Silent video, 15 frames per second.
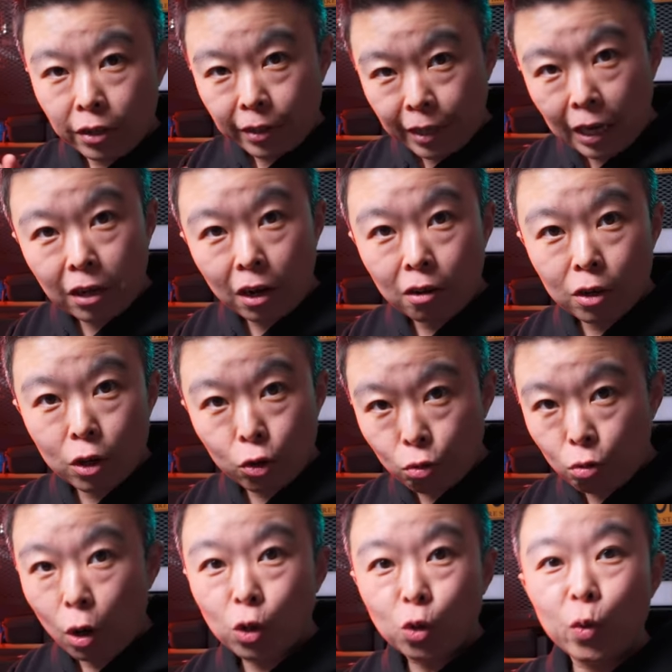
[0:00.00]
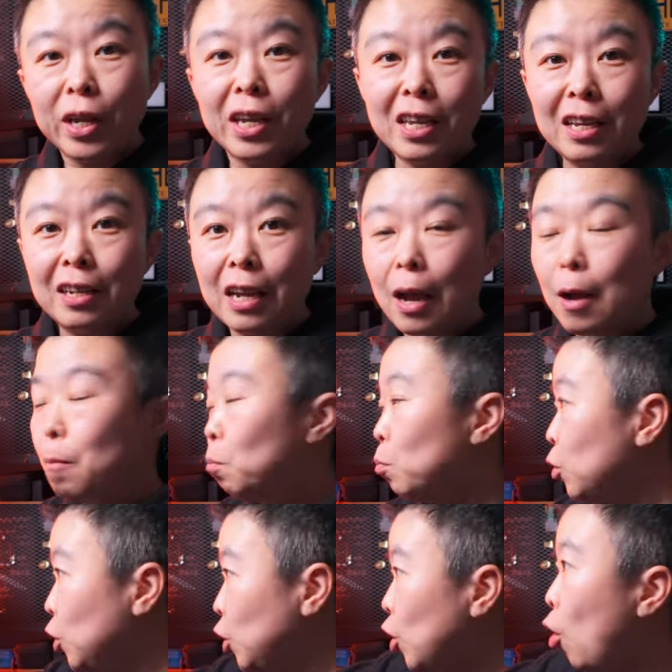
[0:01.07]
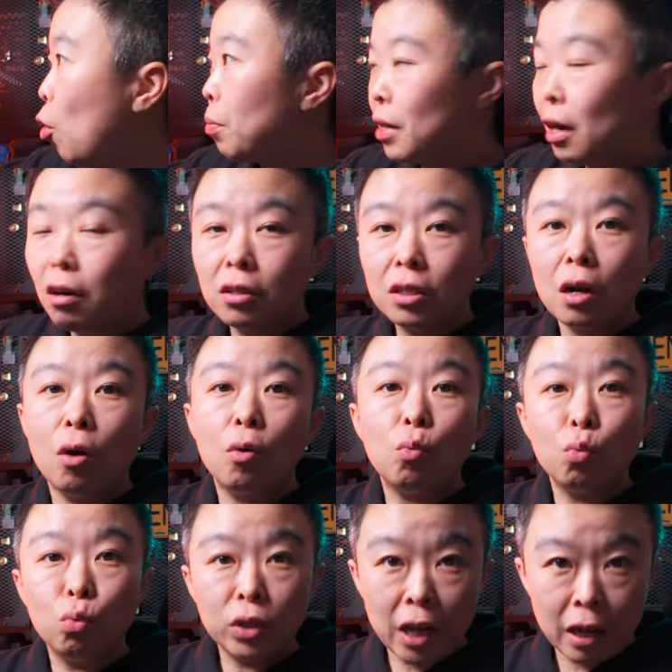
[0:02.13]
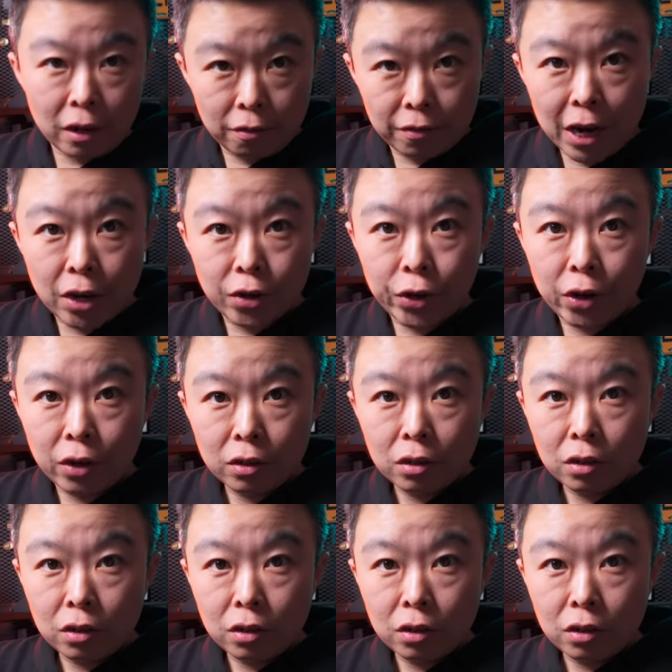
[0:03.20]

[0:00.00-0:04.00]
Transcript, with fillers: 在这儿呢，需要注意一点，照片上污点的位置。